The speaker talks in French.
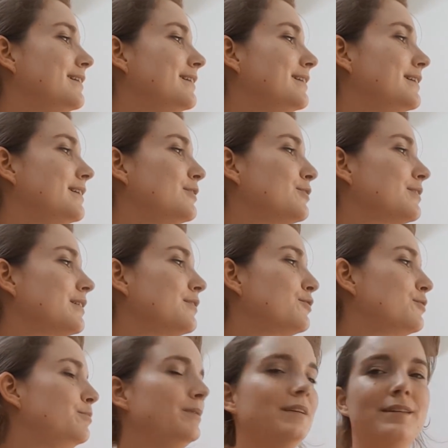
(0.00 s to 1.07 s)
et elle est en train de
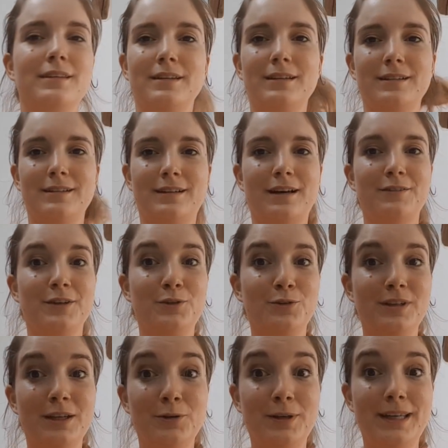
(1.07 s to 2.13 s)
se piquer avec
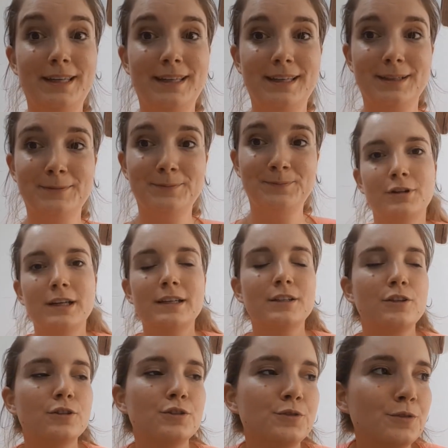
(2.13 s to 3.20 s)
une aiguille. Oui,
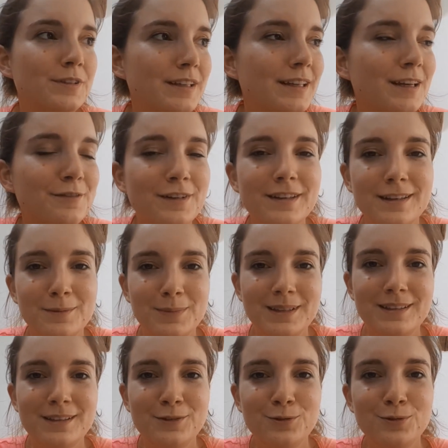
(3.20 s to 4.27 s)
quand je vous dis qu'elle fait des
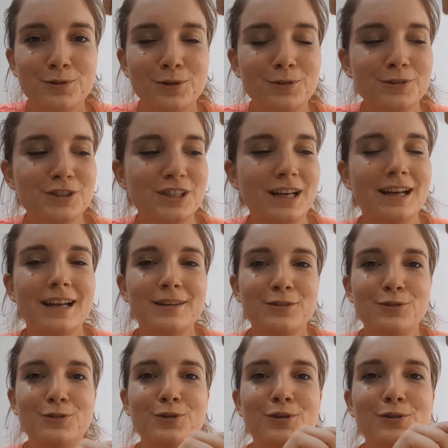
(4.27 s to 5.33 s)
bêtises tout le temps, je la laisse
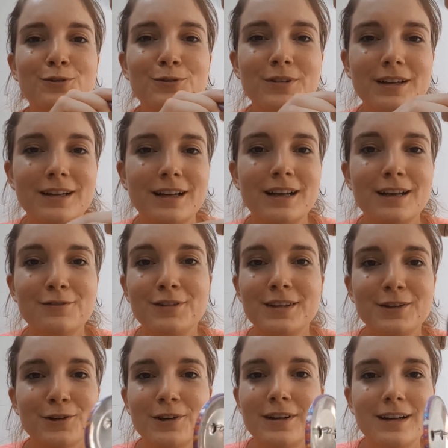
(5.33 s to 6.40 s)
deux secondes. Hein. Là, la
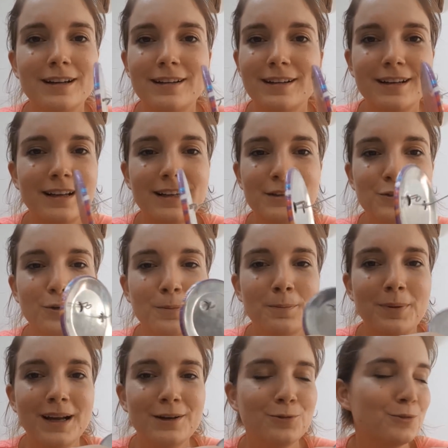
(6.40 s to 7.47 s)
vidéo, elle, dure
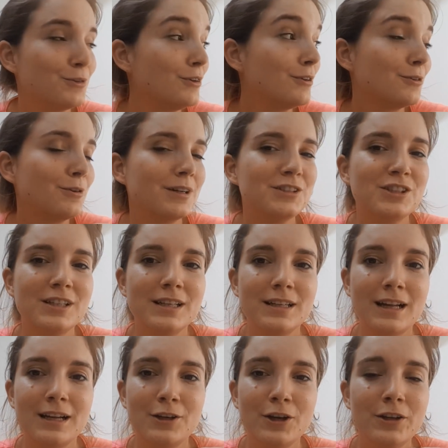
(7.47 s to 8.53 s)
pas longtemps, quoi. Je l'ai
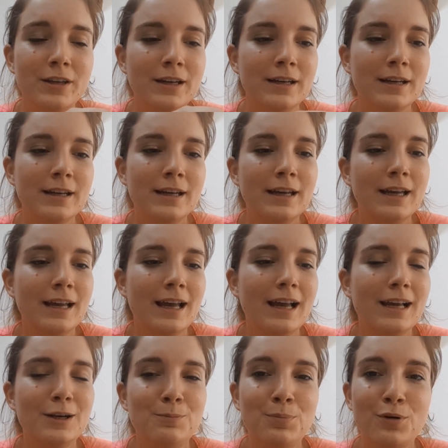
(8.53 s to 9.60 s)
à l'œil.
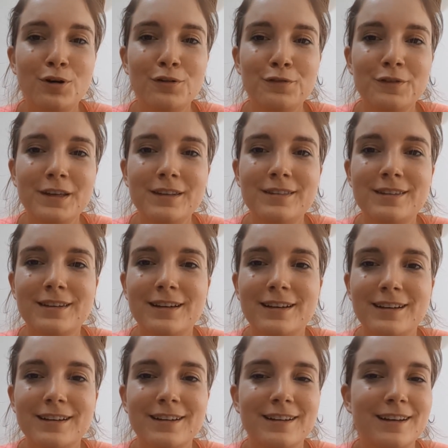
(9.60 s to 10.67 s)
Elle profite
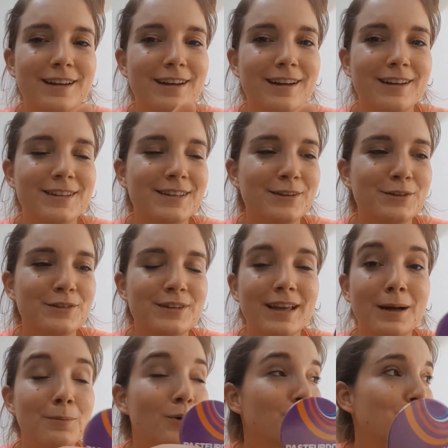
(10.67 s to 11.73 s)

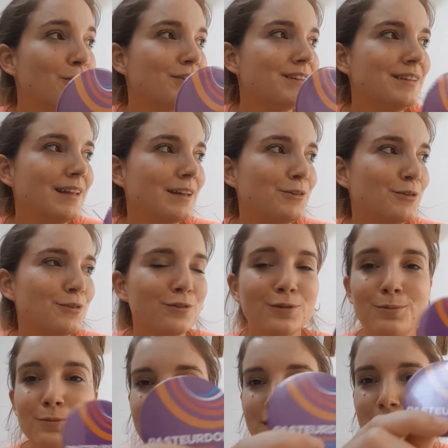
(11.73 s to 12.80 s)
d'un moment d'inattention.
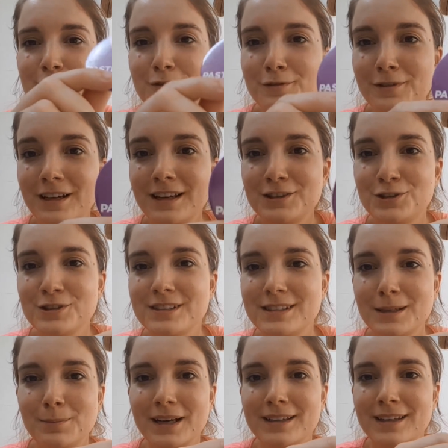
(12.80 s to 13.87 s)
si vous voulez, je ne
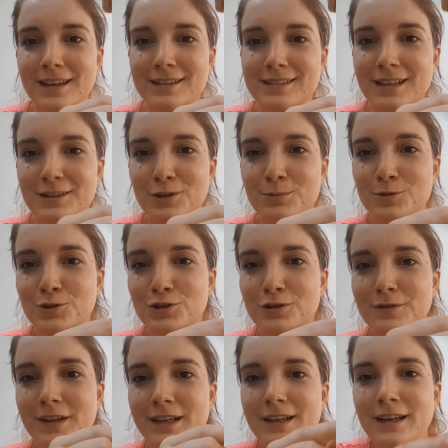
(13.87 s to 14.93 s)
sais pas qu'il y a ça dans mon
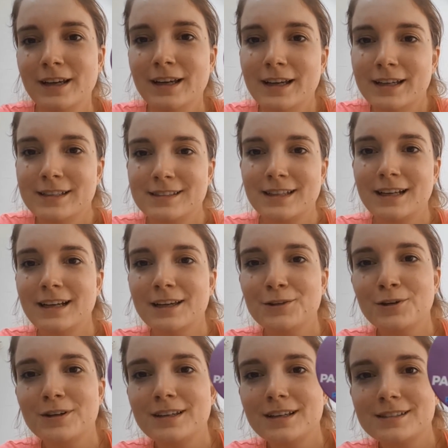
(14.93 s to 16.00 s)
chevet. Ça a l'air
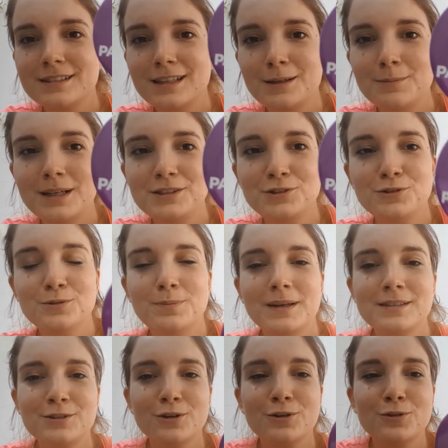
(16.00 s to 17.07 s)
de rien, c'est un badge du
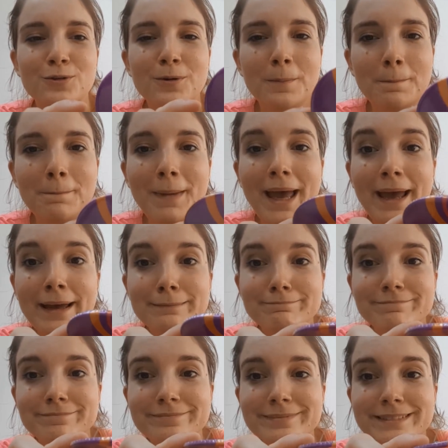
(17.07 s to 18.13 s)
pasteur Don, mais...
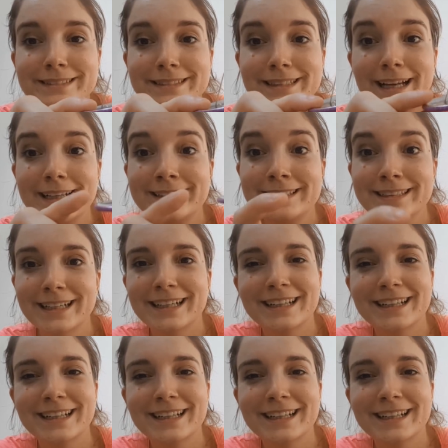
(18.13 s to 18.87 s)
Tac